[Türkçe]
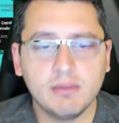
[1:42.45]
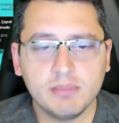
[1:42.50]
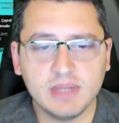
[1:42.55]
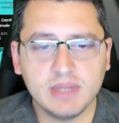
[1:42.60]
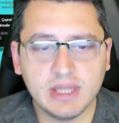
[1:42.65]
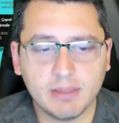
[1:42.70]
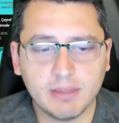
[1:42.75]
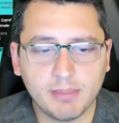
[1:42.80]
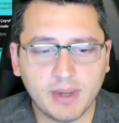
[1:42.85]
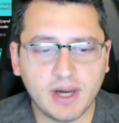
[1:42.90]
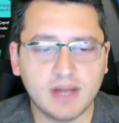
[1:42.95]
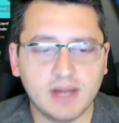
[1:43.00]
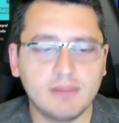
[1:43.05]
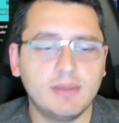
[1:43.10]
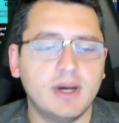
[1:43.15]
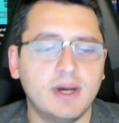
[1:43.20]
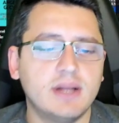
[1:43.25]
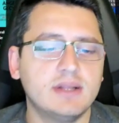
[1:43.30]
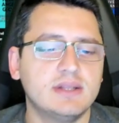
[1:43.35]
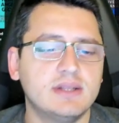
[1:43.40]
bir de
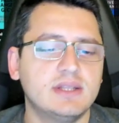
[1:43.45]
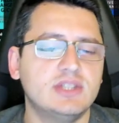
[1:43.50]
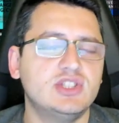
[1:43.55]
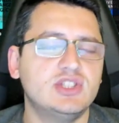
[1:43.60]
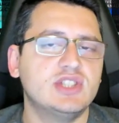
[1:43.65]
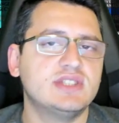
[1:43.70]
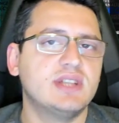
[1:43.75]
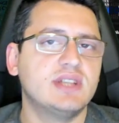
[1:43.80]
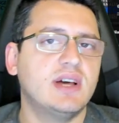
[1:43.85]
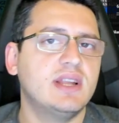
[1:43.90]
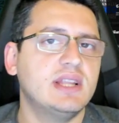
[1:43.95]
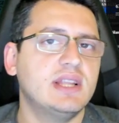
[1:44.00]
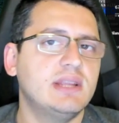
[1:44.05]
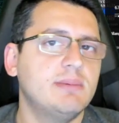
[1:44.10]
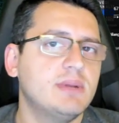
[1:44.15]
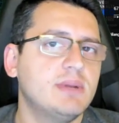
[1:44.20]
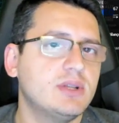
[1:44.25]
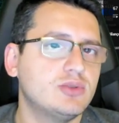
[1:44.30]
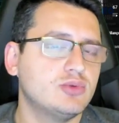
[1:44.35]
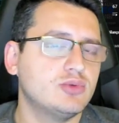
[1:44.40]
parmağının da
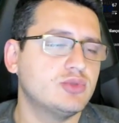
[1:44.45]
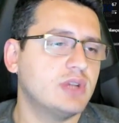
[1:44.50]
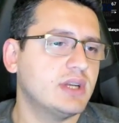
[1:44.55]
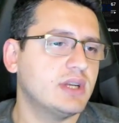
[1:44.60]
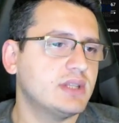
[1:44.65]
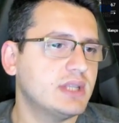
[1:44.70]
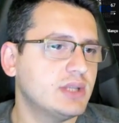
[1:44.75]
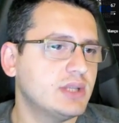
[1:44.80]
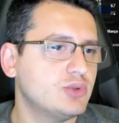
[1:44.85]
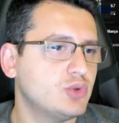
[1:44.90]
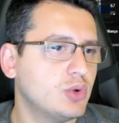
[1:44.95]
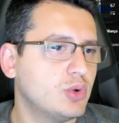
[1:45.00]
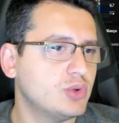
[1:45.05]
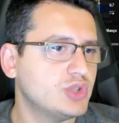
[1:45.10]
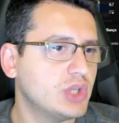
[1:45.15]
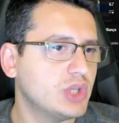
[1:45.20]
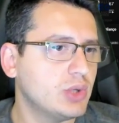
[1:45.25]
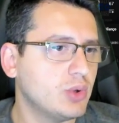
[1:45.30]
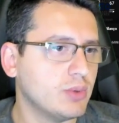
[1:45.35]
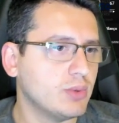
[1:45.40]
cesareti biraz uzaktan çok
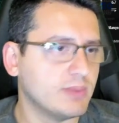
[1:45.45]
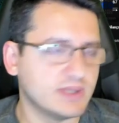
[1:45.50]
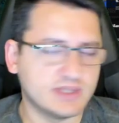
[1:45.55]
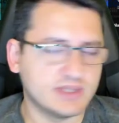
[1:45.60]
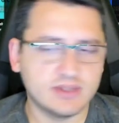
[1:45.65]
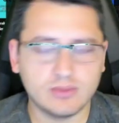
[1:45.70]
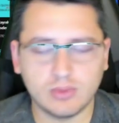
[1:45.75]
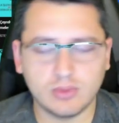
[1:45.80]
şey olmasın.